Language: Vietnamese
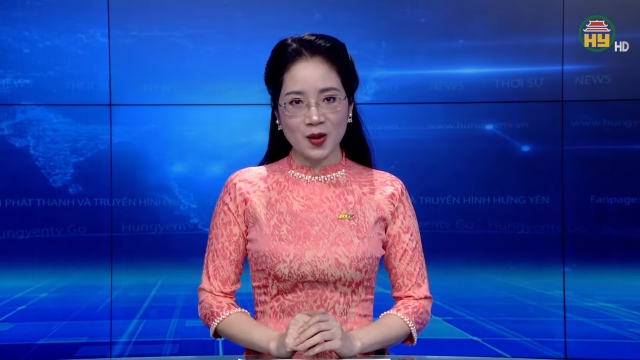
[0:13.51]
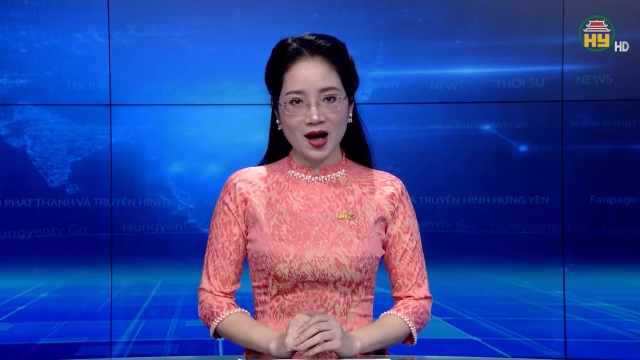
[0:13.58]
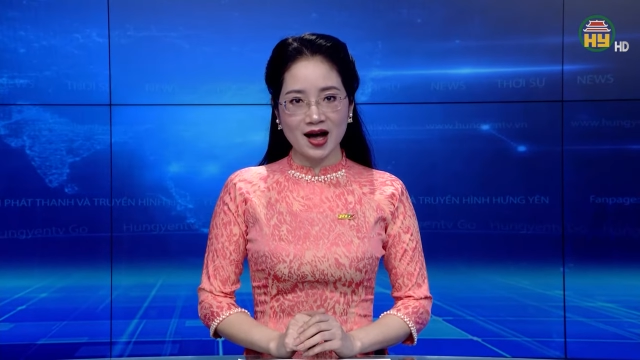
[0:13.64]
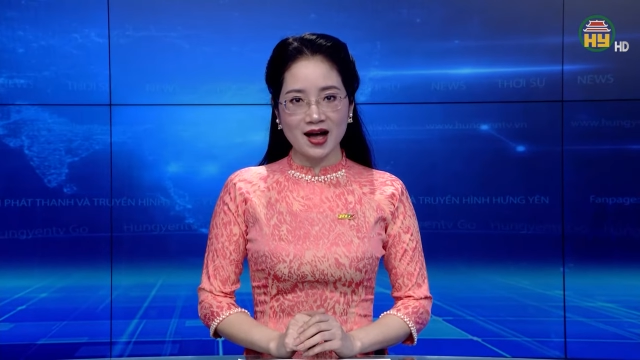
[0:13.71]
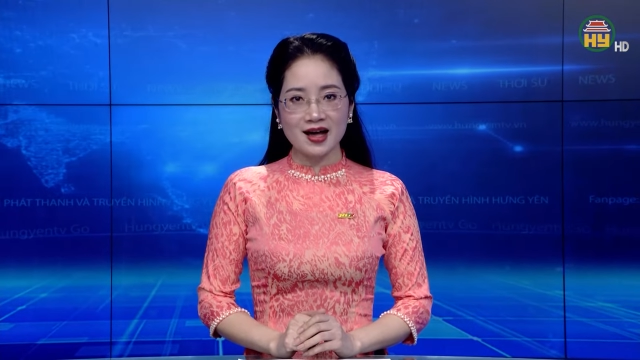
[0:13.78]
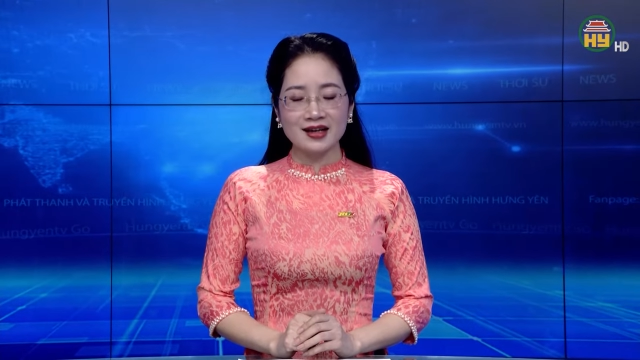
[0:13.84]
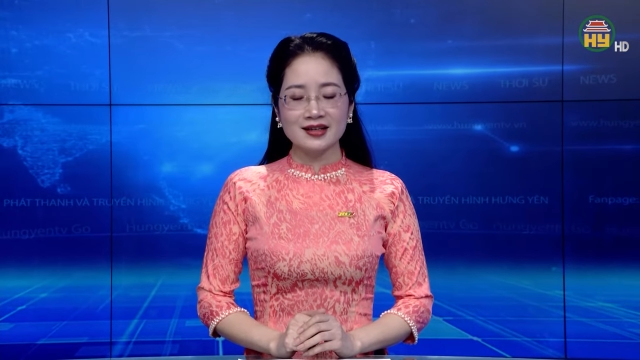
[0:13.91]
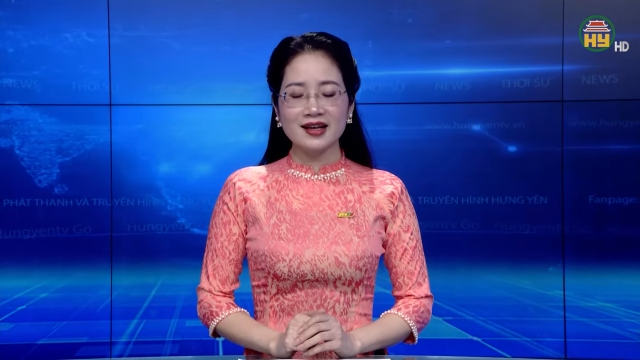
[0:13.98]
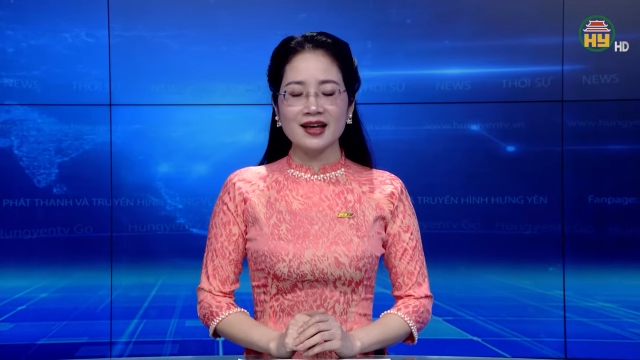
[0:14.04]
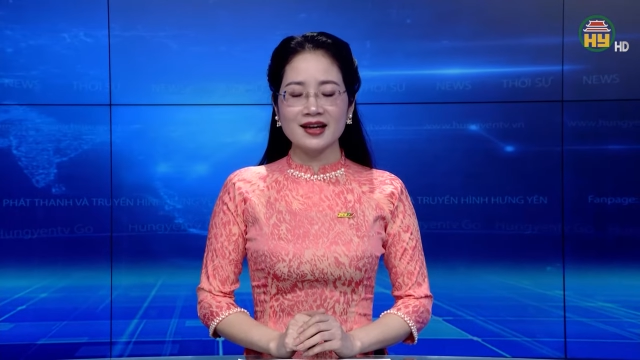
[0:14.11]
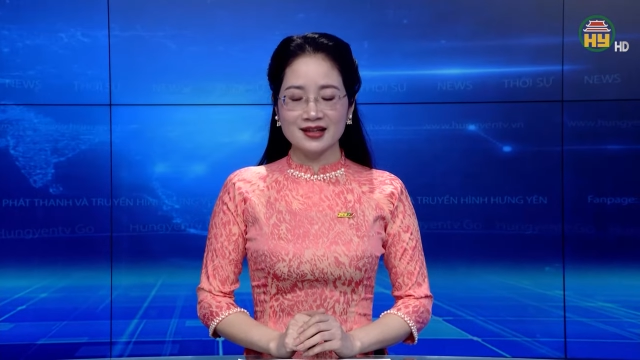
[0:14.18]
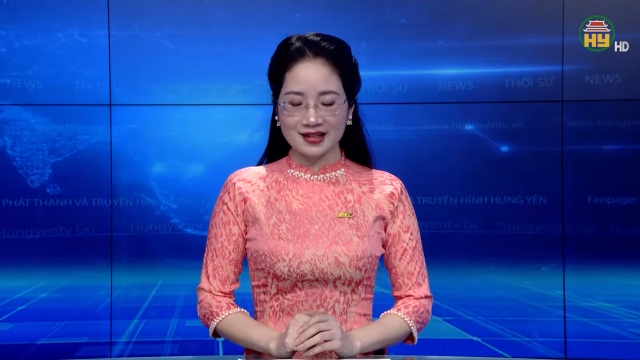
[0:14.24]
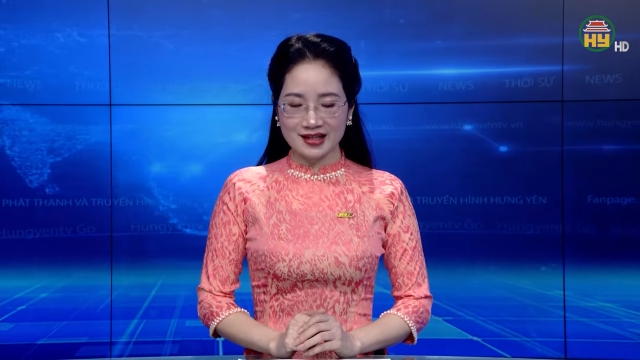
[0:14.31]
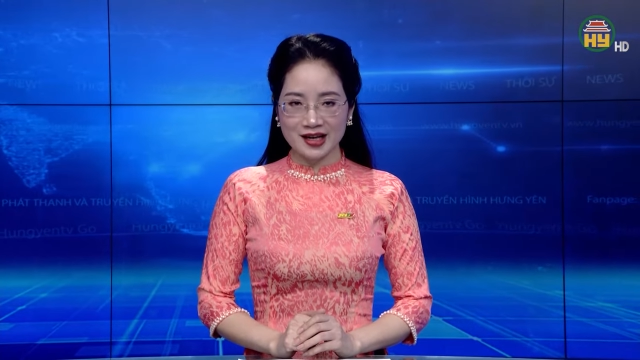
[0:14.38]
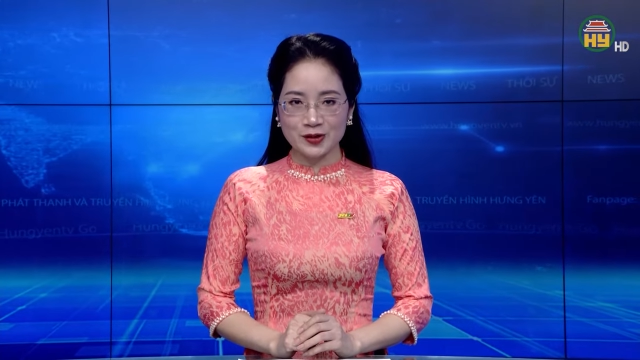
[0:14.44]
qua
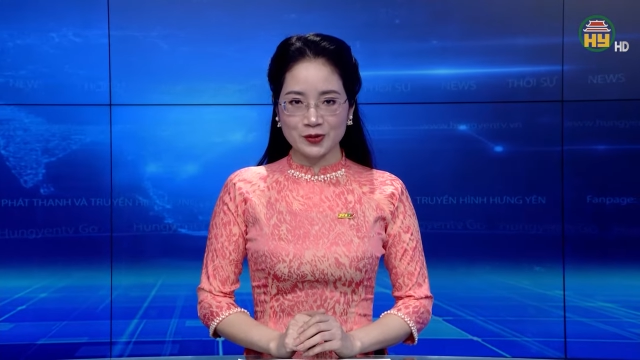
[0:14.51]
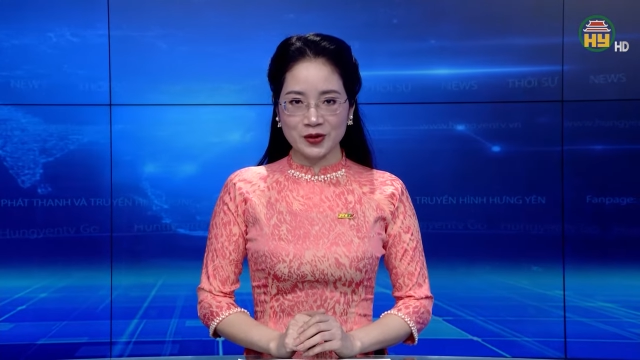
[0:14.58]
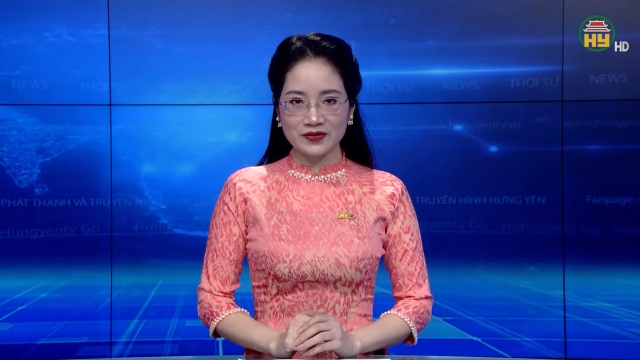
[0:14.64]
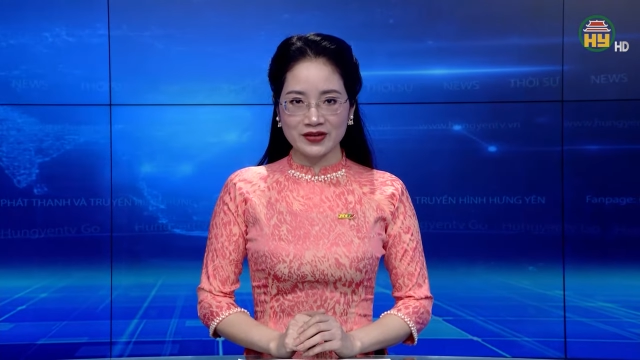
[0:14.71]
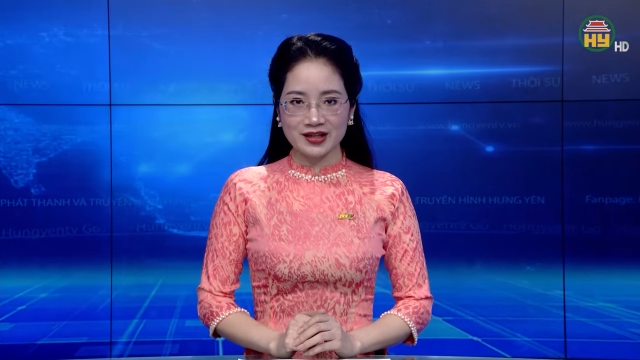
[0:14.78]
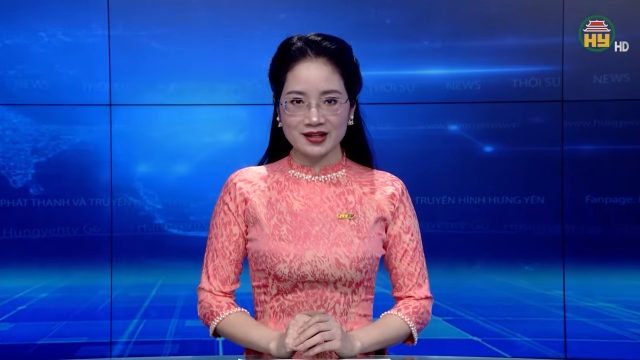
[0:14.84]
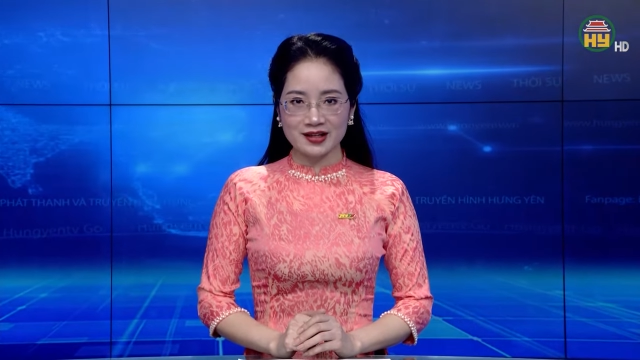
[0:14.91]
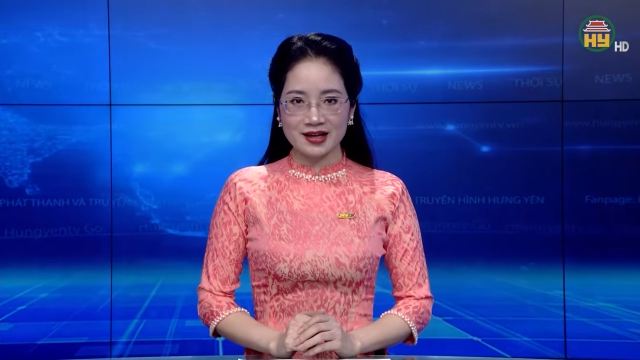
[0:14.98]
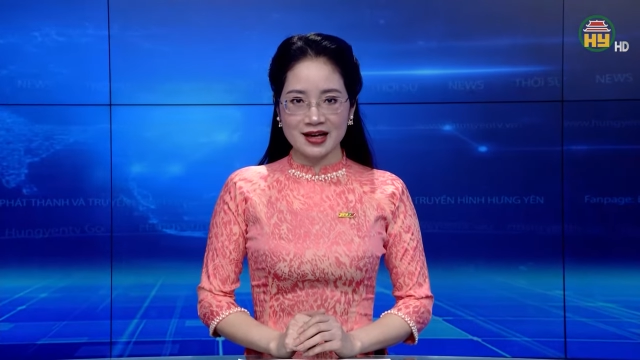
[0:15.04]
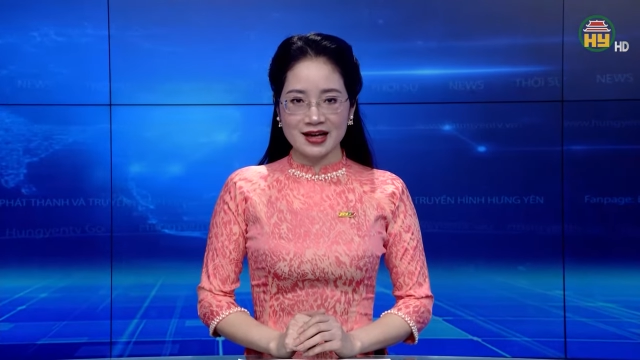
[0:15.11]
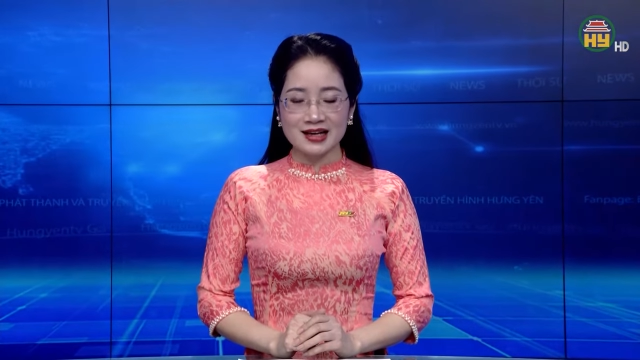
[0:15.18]
để gửi đến quý vị.